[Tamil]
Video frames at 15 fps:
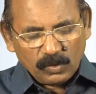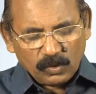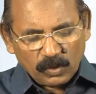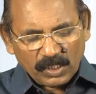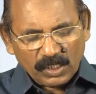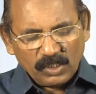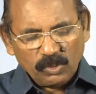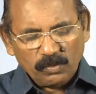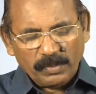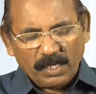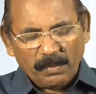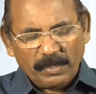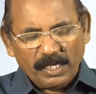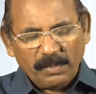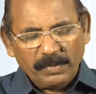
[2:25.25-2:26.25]
தொடர்ந்து உடைய
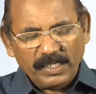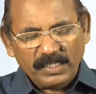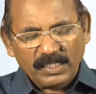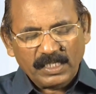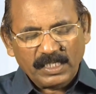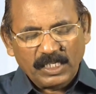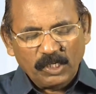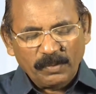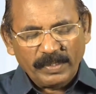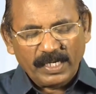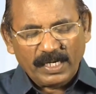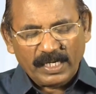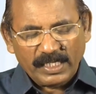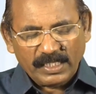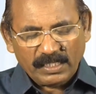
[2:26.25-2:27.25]
மகிமையின்
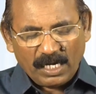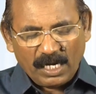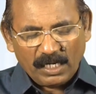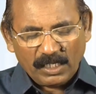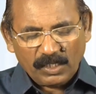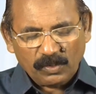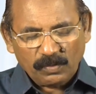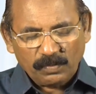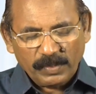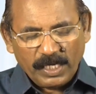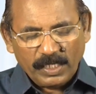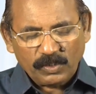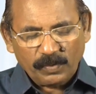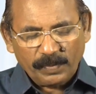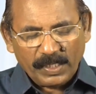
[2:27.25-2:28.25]
கிருபயங்களை தாங்கட்டும்
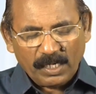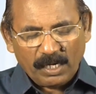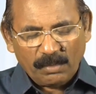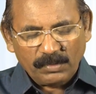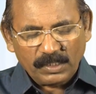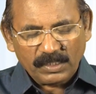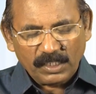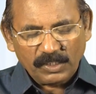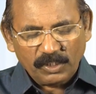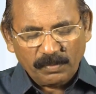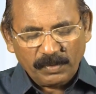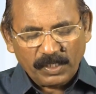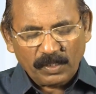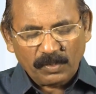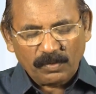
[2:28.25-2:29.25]
இயேசுவின் நாமத்தில்
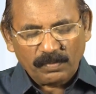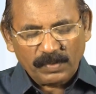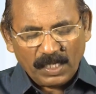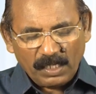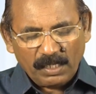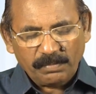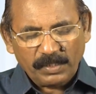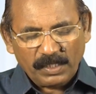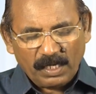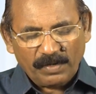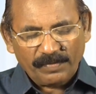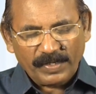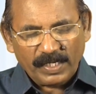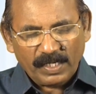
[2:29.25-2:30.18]
ஜெபிக்கிறோம் நல்ல பிதாவே